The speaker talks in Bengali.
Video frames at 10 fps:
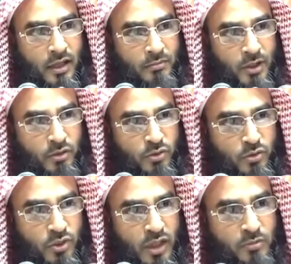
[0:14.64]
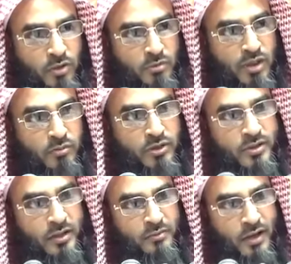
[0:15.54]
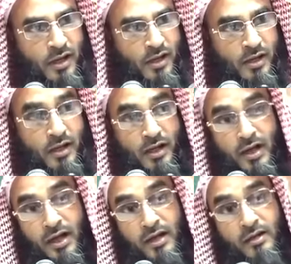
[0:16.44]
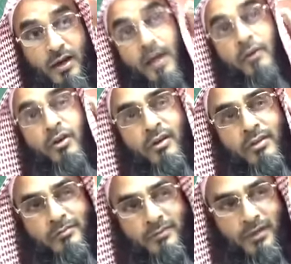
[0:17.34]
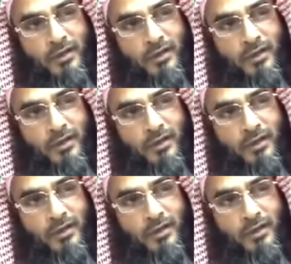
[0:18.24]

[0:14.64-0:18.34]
আমানু এ মমিন মুসলিমরা কান খাড়া করে নিতাম